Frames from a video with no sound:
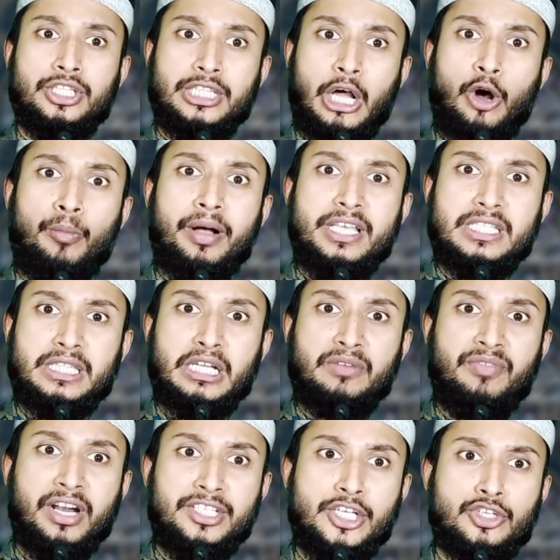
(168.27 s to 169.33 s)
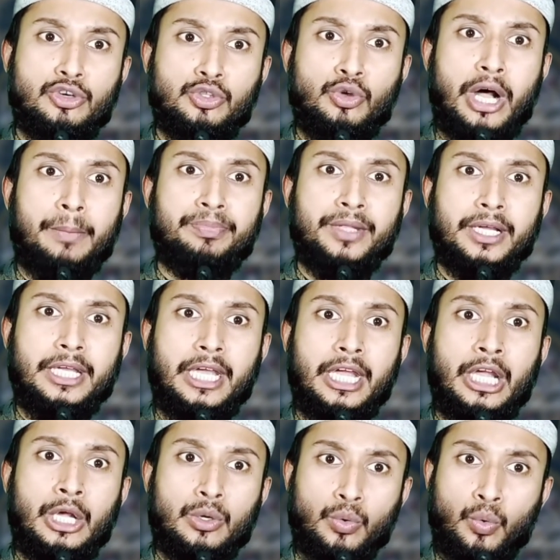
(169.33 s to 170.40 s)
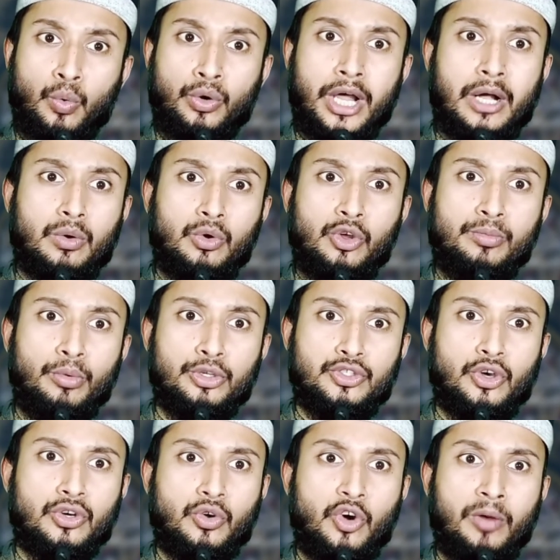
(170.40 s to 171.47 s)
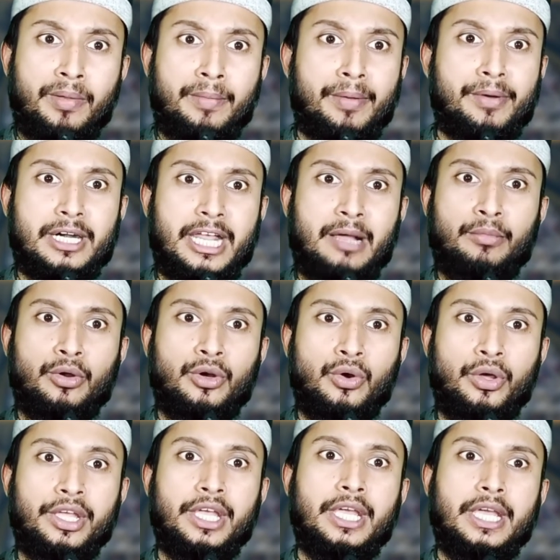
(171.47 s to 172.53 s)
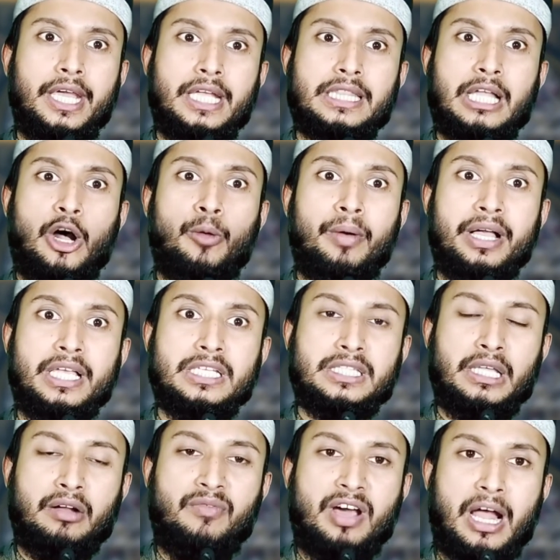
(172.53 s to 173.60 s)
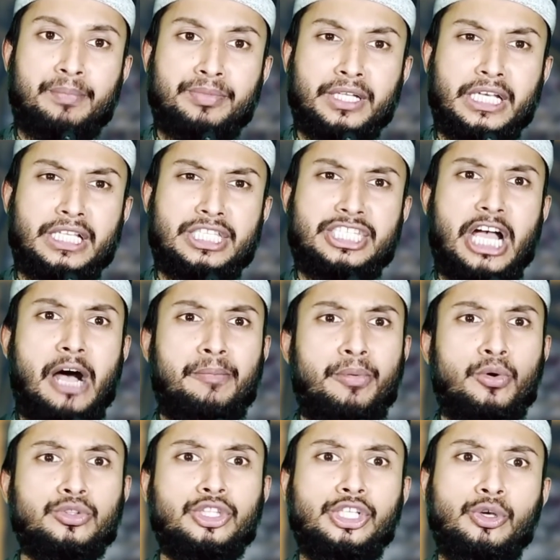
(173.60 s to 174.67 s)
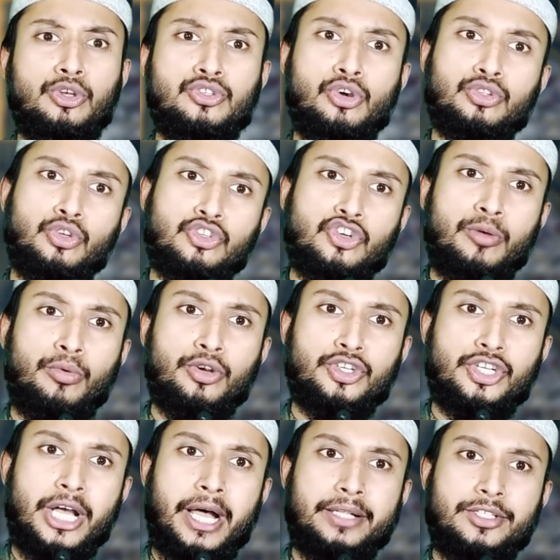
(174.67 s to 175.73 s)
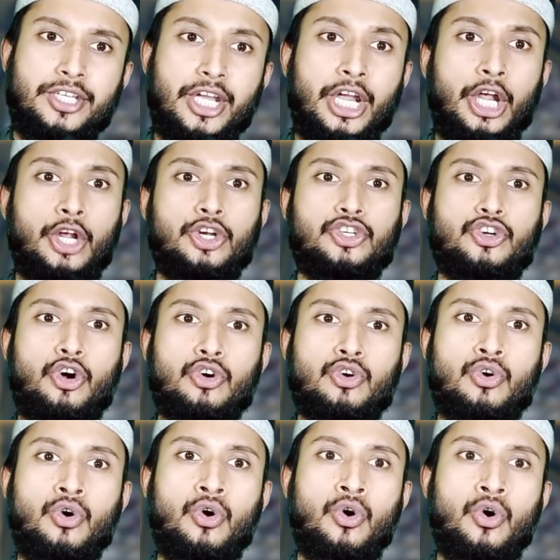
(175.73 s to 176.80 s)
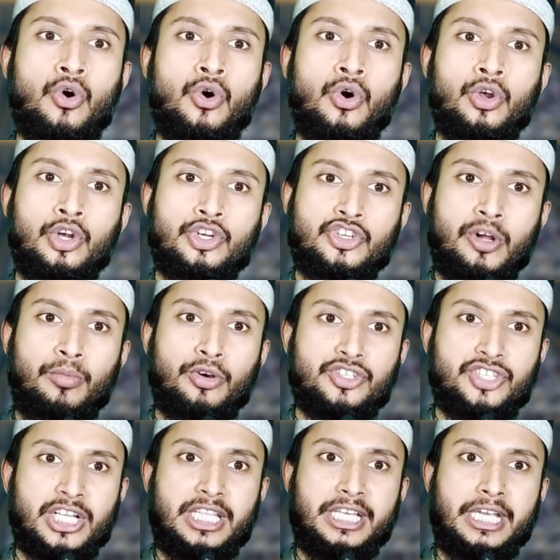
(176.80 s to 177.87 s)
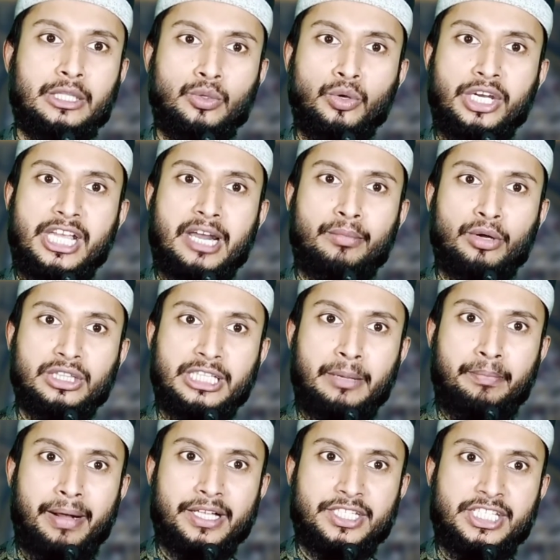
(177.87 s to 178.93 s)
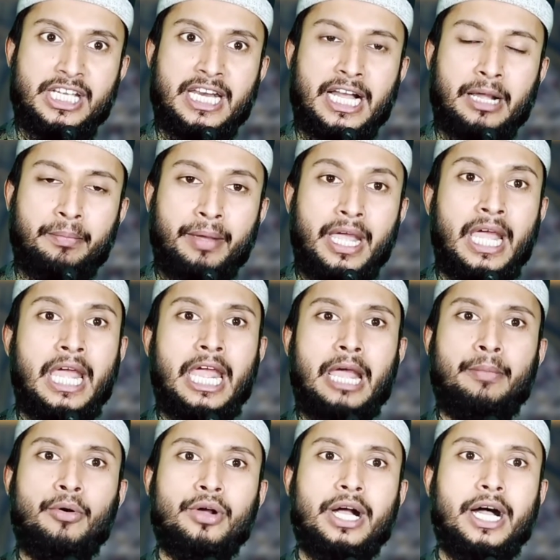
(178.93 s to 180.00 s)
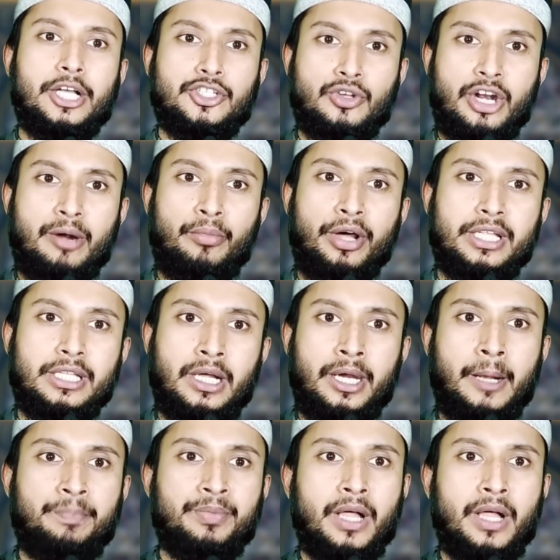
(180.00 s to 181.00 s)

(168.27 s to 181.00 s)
তাওবা ইস্তেকফার যে শুধু আপনাকে গুণাগুলো মোছন করবে ব্যাপারটা এমন নয় এই তাওবা ইস্তেকফার আপনাকে যাবতীয় যত সমস্যা আছে সকল সমস্যা থেকে দুনিয়ার মধ্যে বাঁচিয়ে রাখবে এবং হাসরের ময়দানে